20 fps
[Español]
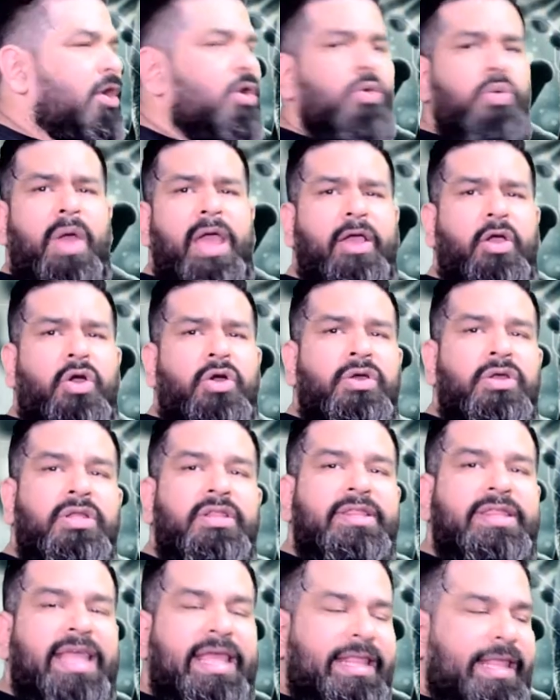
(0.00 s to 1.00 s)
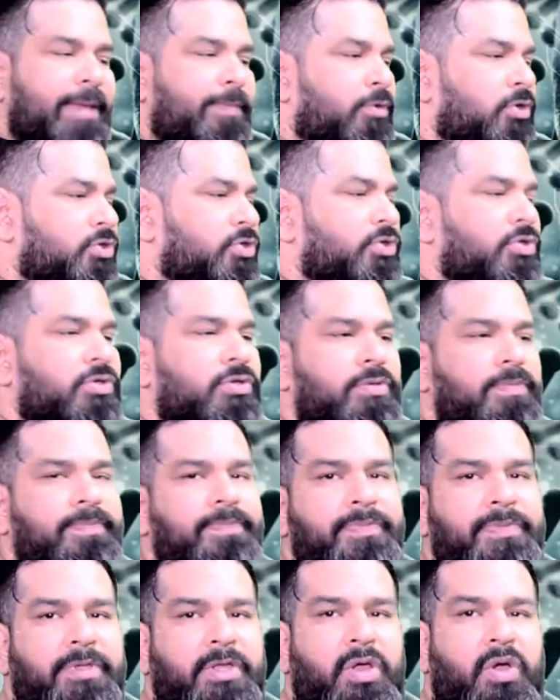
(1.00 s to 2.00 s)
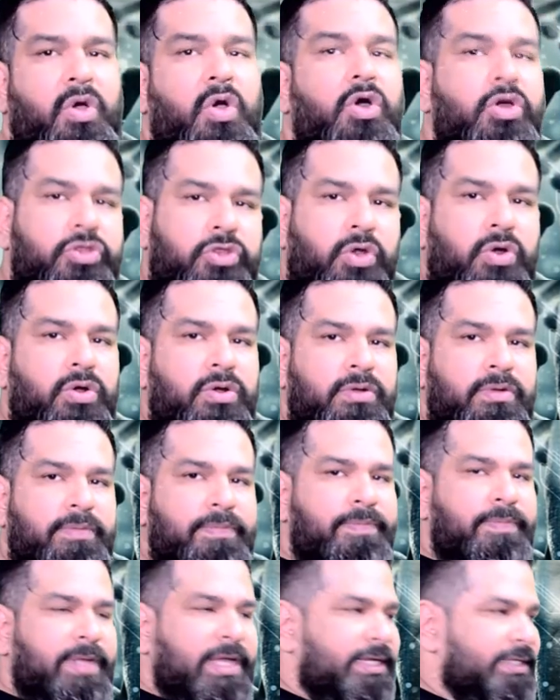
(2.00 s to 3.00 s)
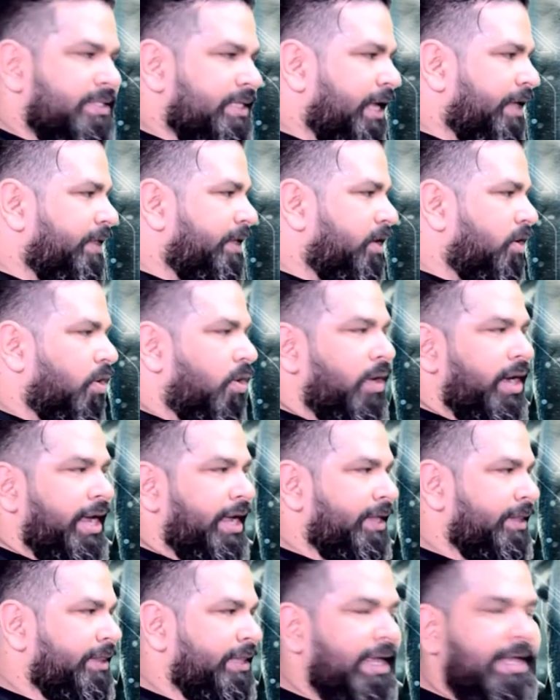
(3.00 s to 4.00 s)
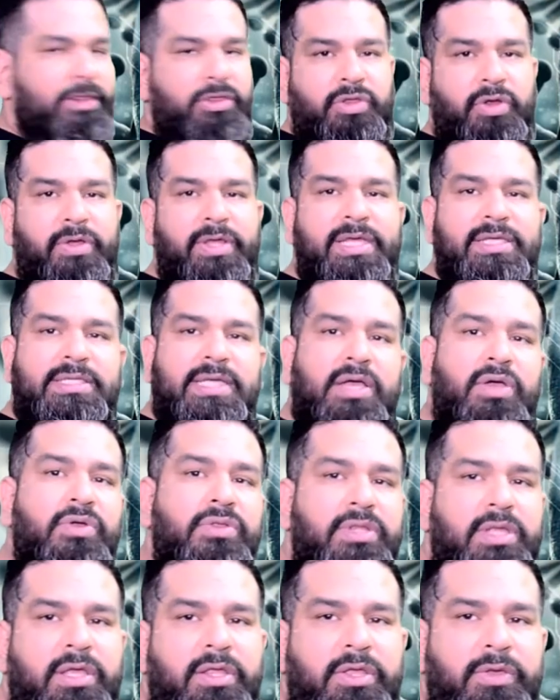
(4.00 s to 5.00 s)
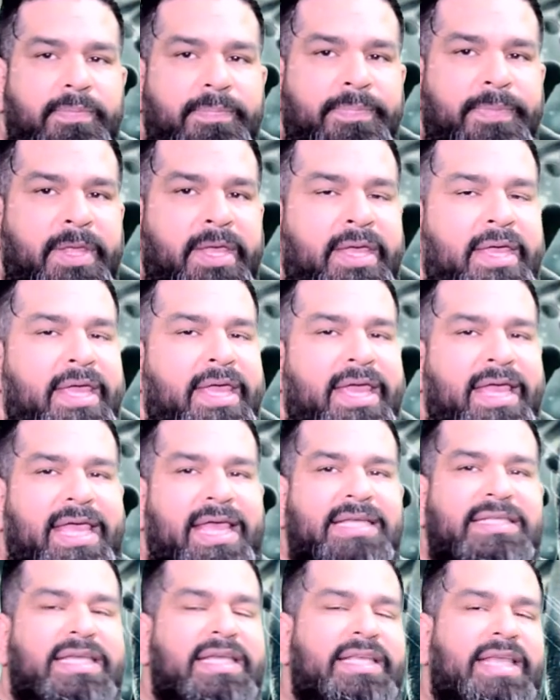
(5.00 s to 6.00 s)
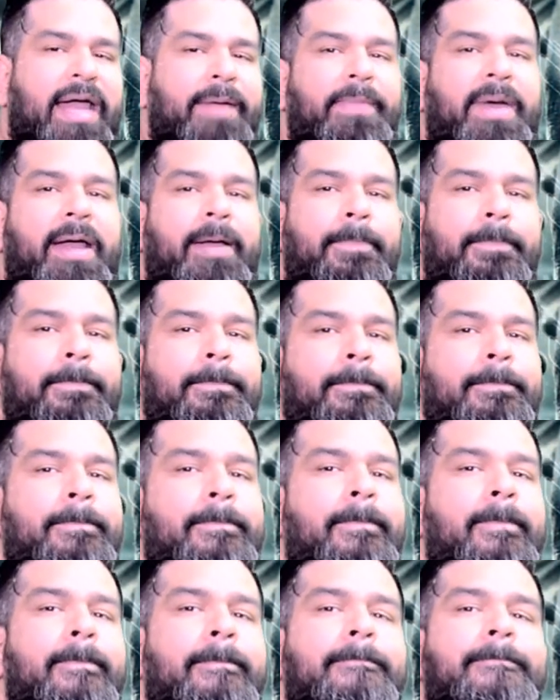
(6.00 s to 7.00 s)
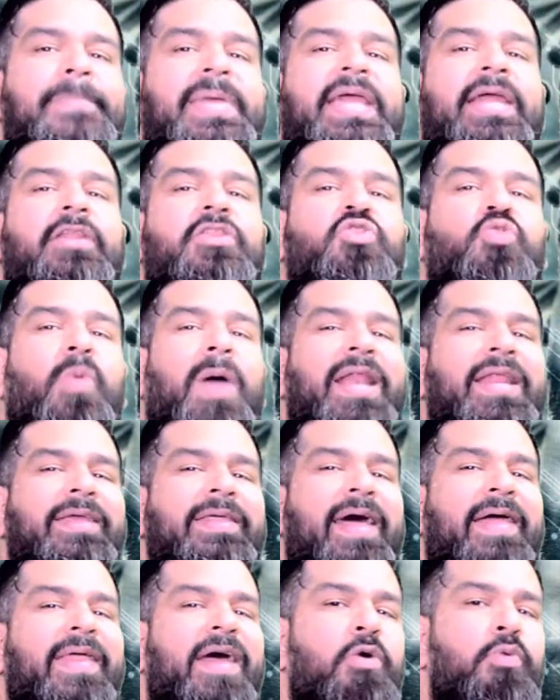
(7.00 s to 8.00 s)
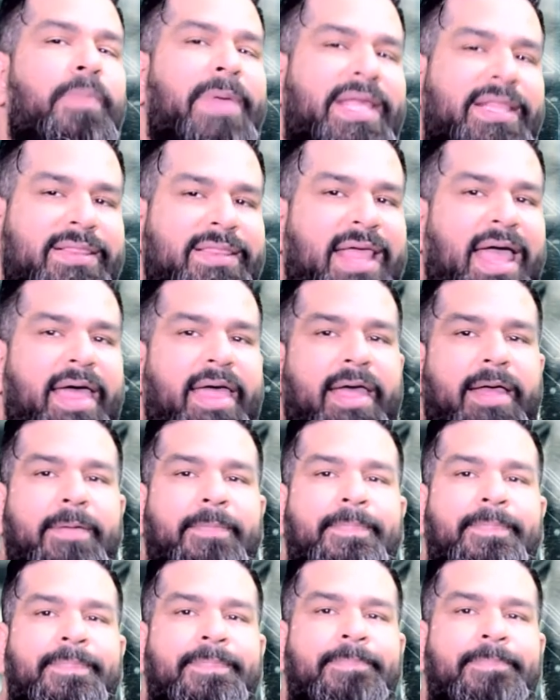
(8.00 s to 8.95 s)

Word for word: Luego tenemos otro estadio eh, dentro de ese continuum, que se llama virtualidad aumentada.